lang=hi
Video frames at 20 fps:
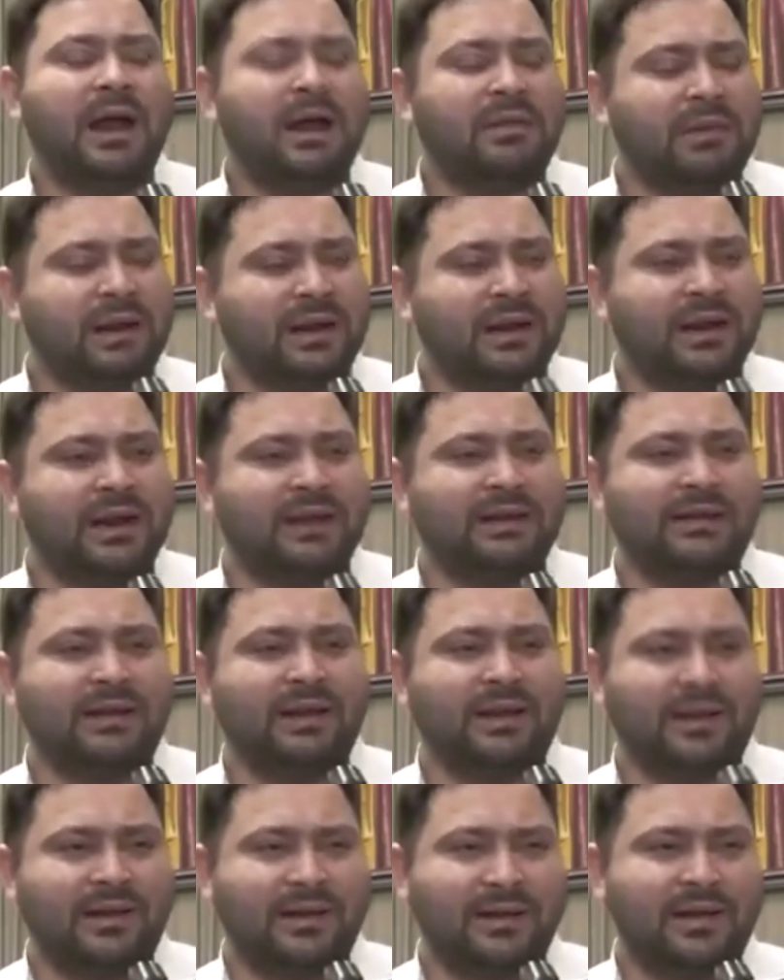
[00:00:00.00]
बार बार
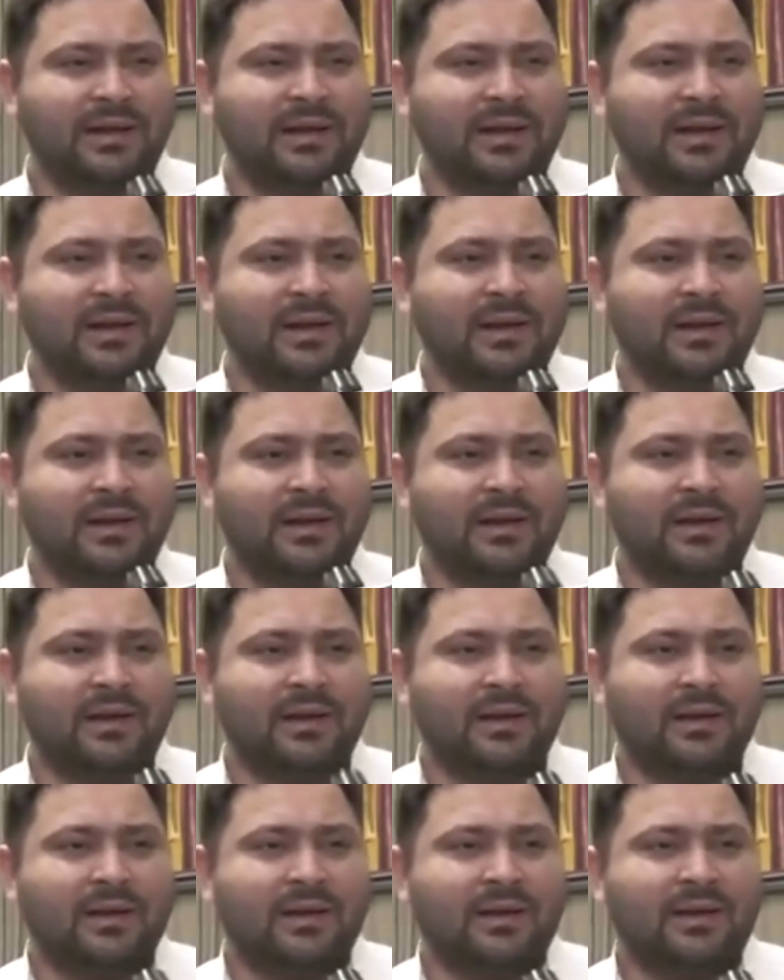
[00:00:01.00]
कहते हैं
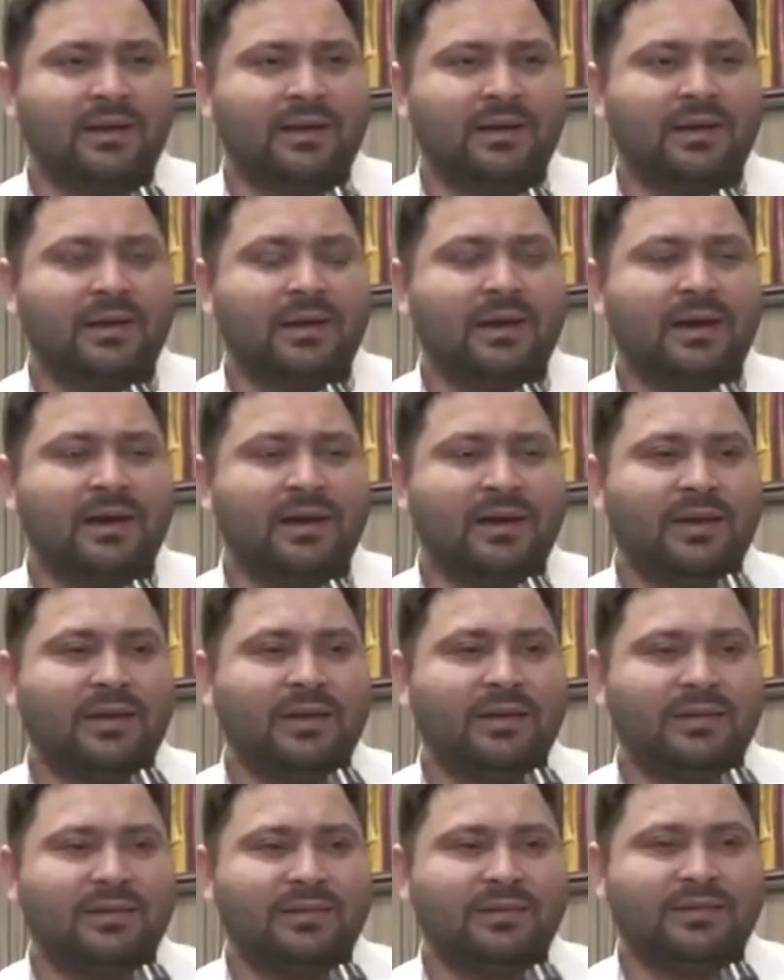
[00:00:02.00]

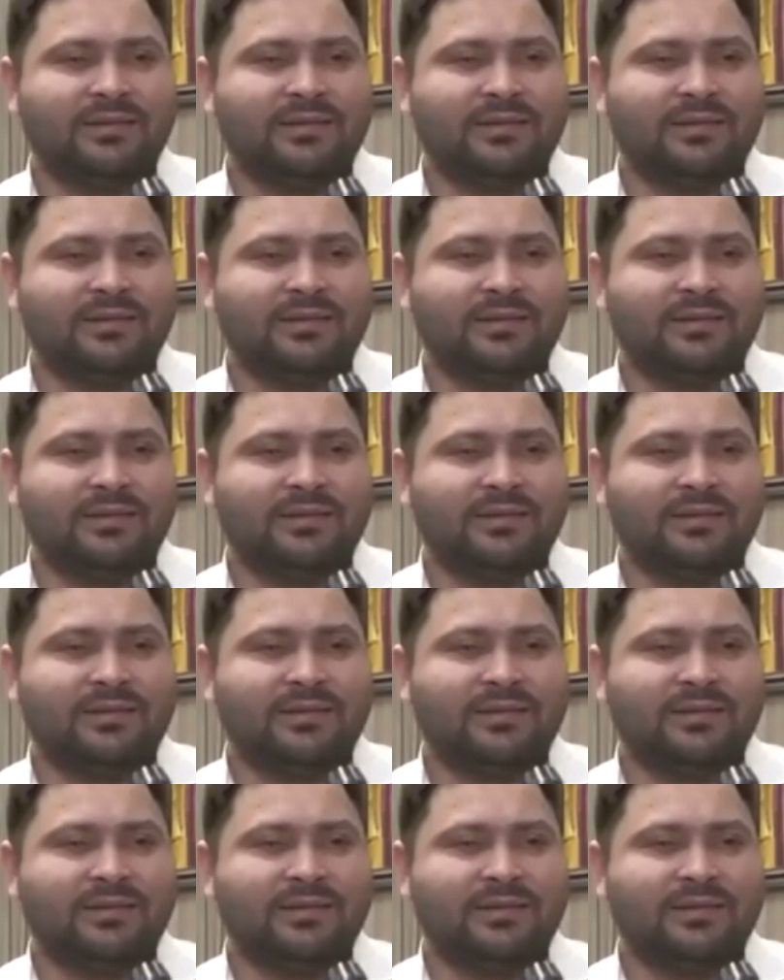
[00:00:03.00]
ये